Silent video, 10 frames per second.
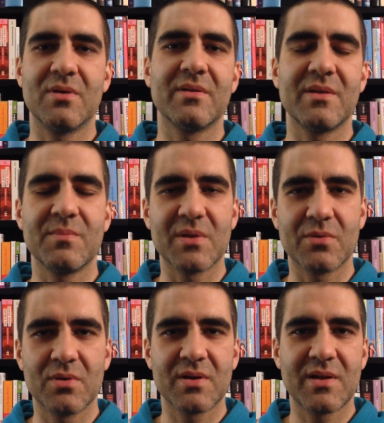die
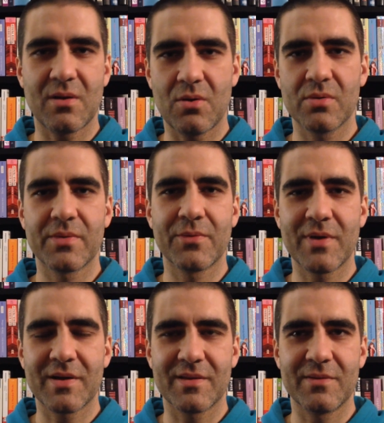Methode der
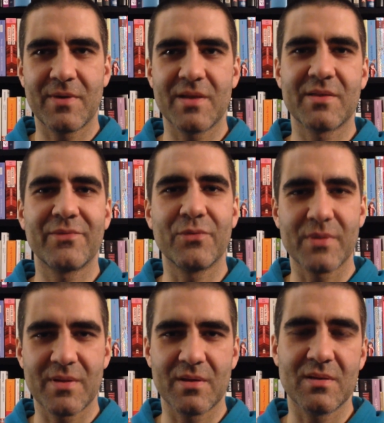Augenzugangshinweise
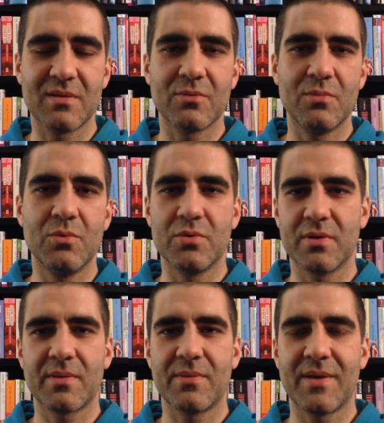funktioniert nicht, um Lügner
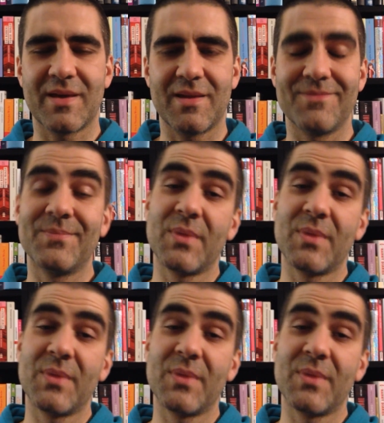zu erkennen.